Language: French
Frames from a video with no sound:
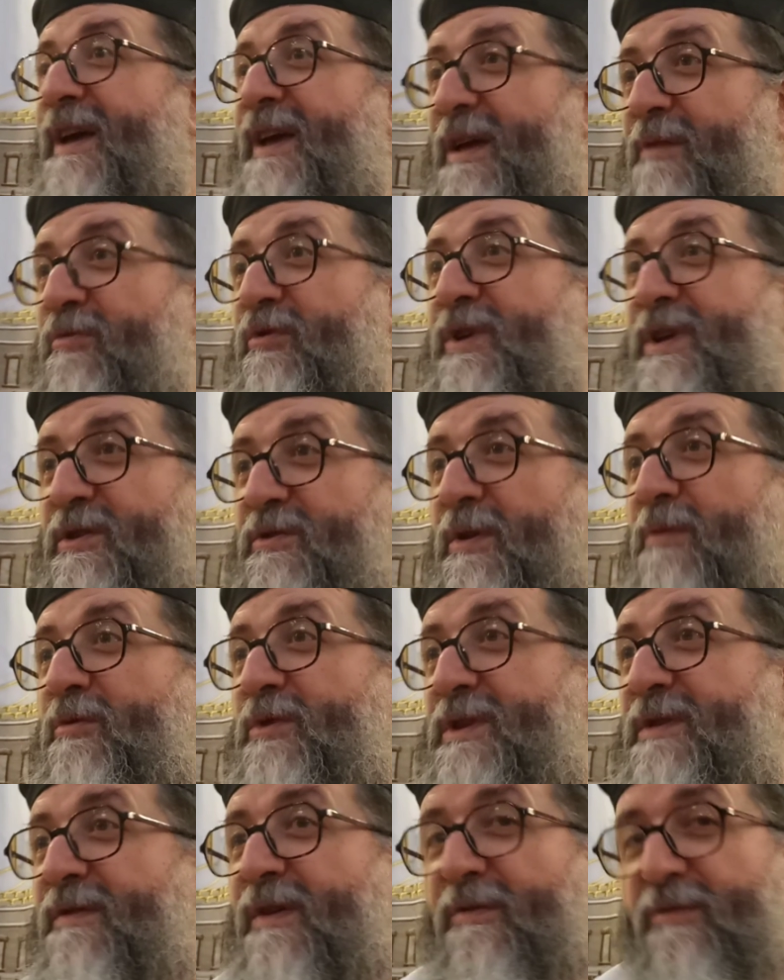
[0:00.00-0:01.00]
Et pour qu'ils soient
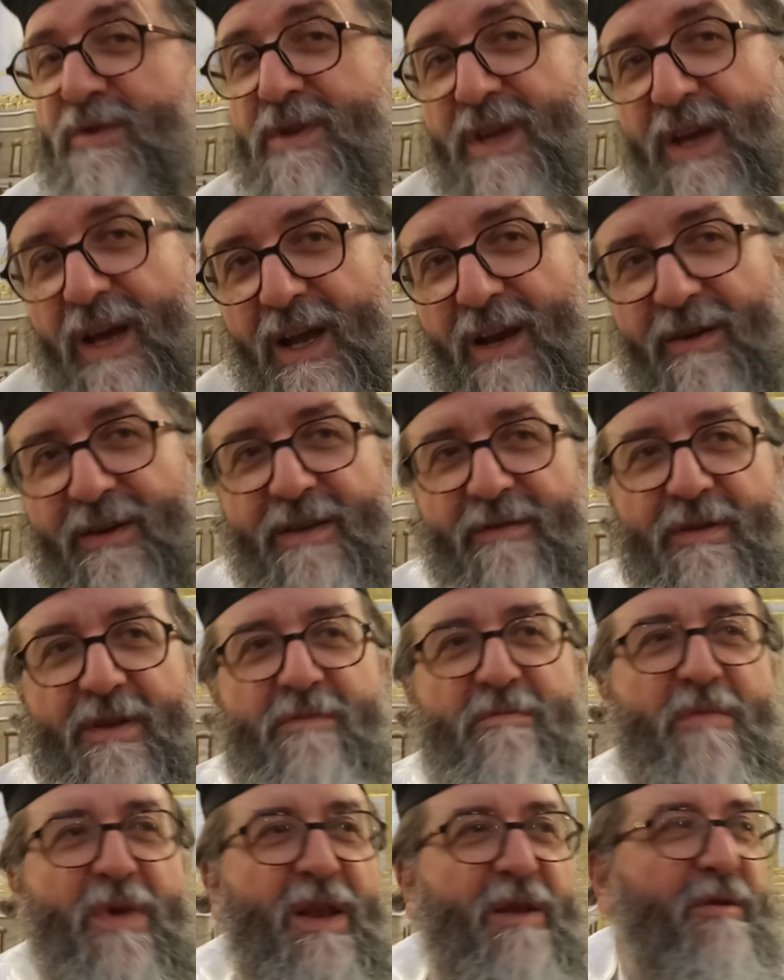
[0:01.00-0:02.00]
motivés à venir, alors il y avait
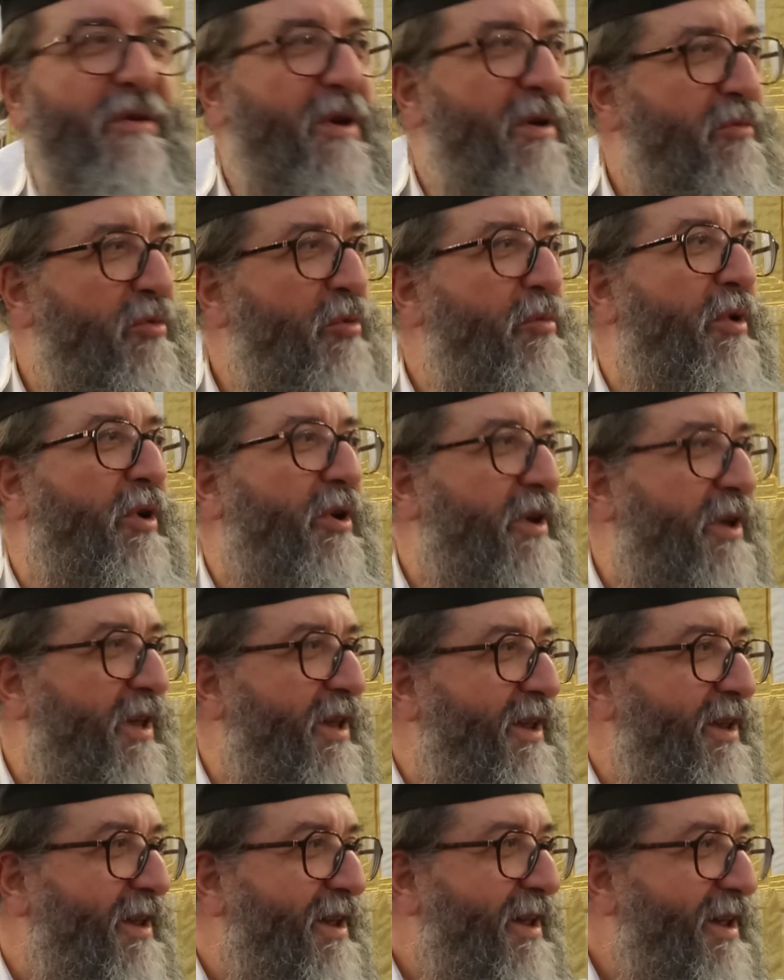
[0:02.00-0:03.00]
une belle, un beau
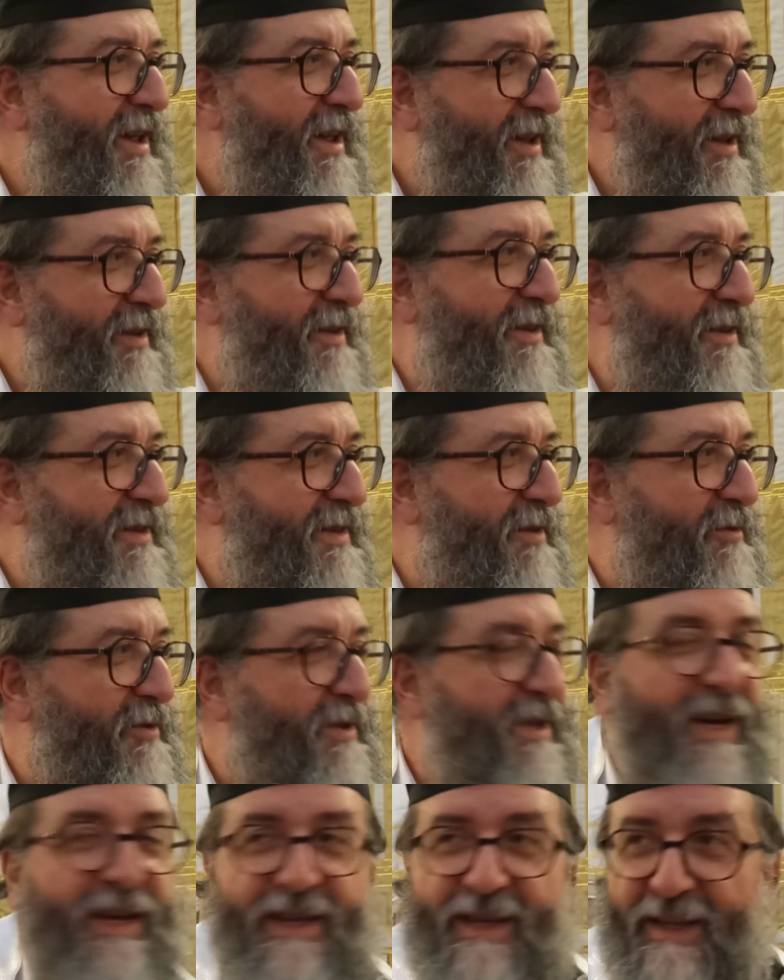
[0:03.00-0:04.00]
banquet, une
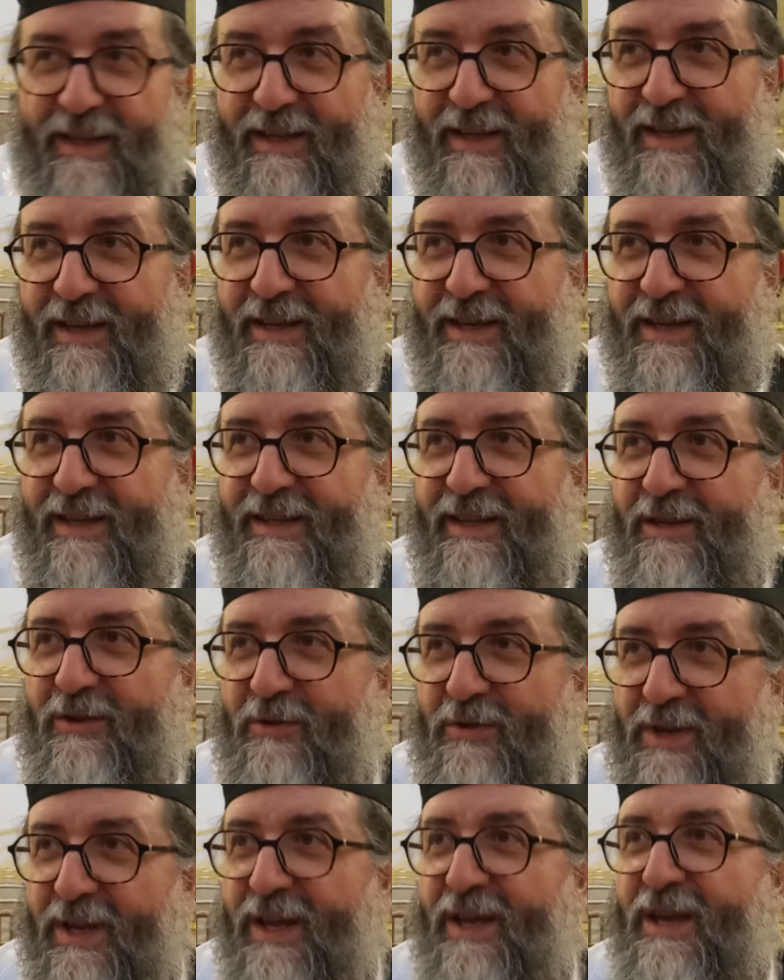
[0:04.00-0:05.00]
souda qui était, été
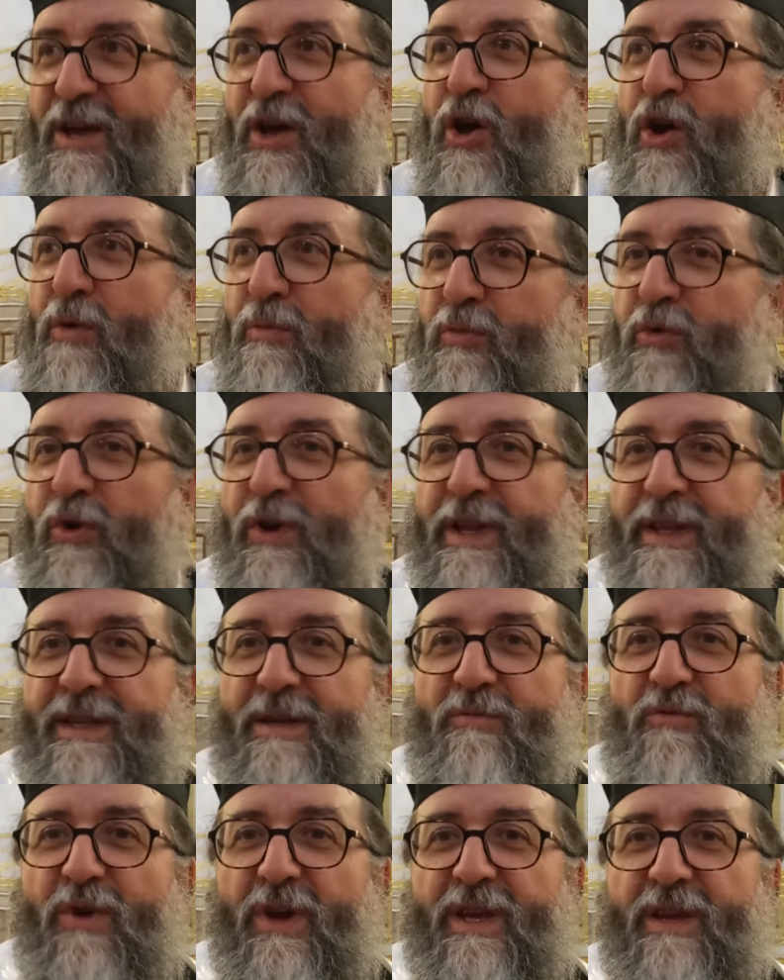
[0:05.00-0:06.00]
donnée pour les
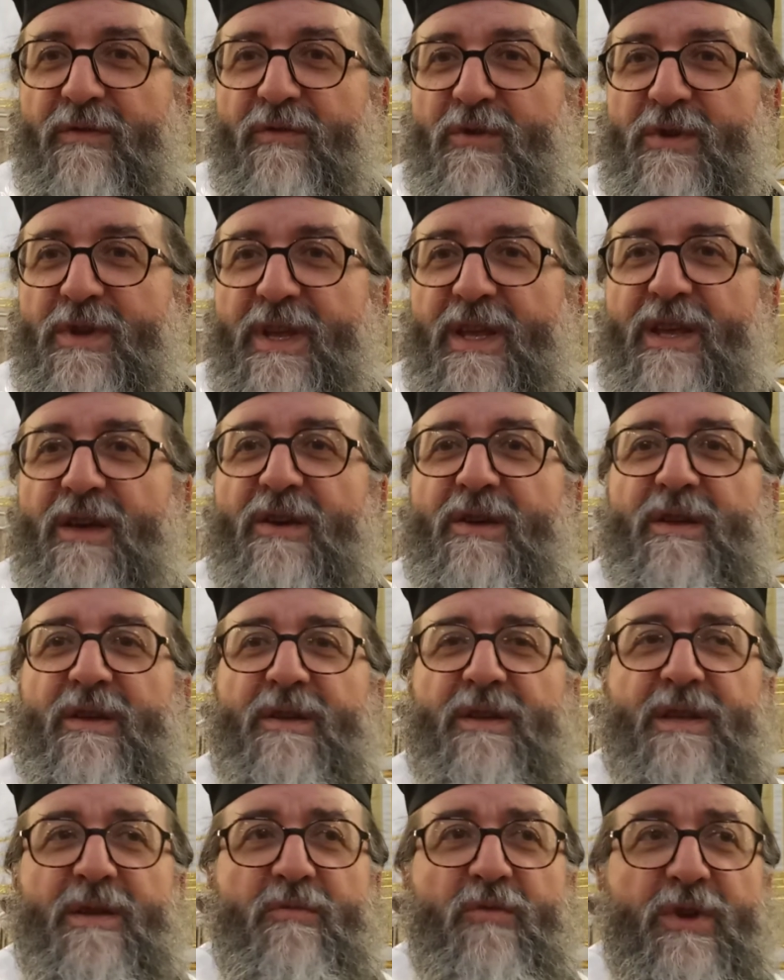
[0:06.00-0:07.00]
témoins qui venaient
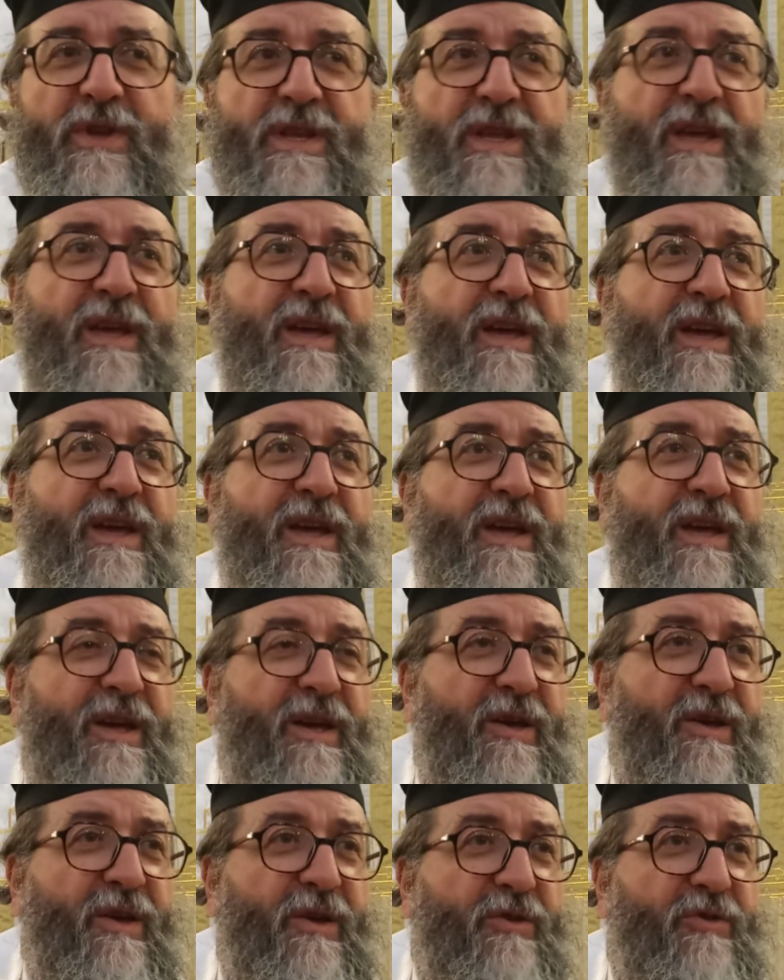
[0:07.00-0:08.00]
euh, témoigner
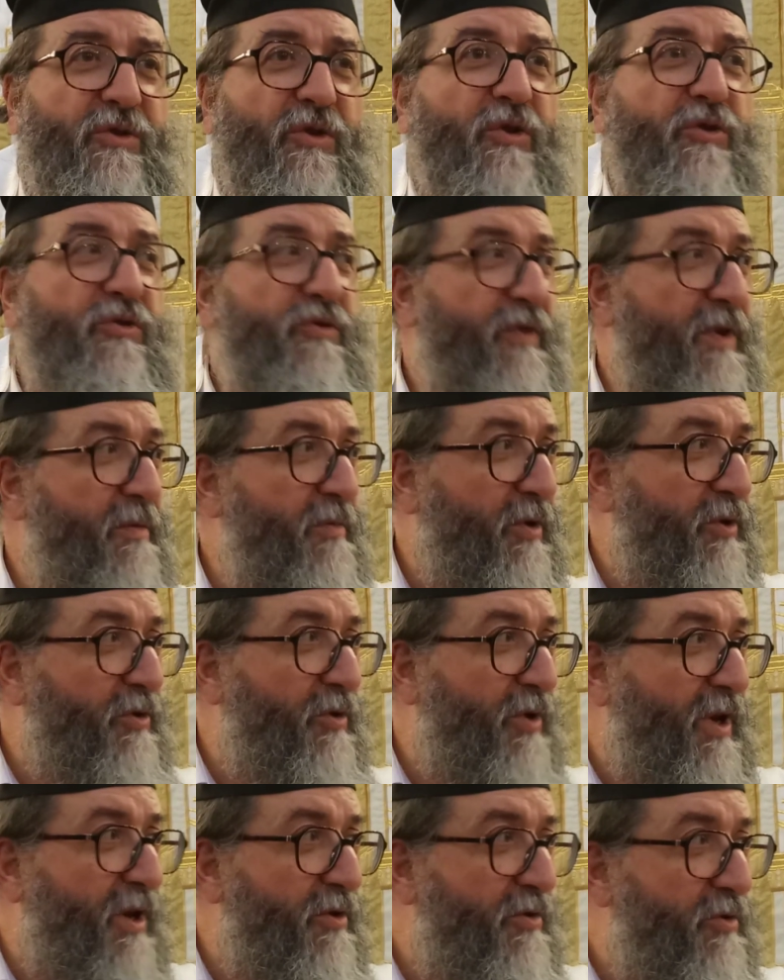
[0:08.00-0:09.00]
euh, du renouvellement
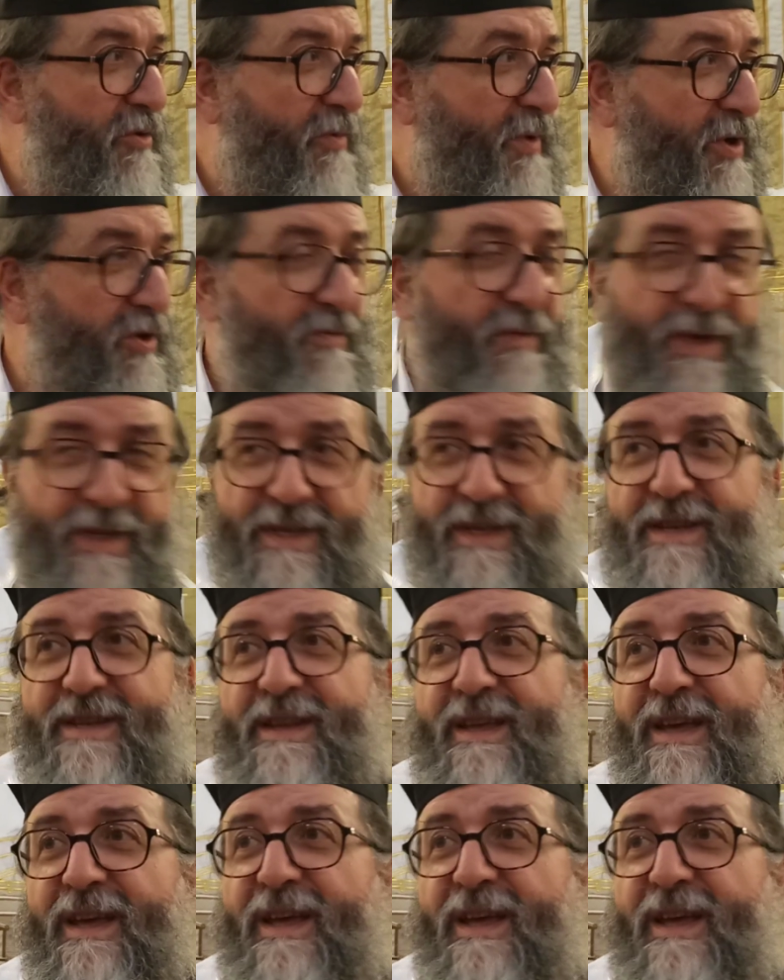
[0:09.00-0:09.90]
de la lune auprès du Bedin.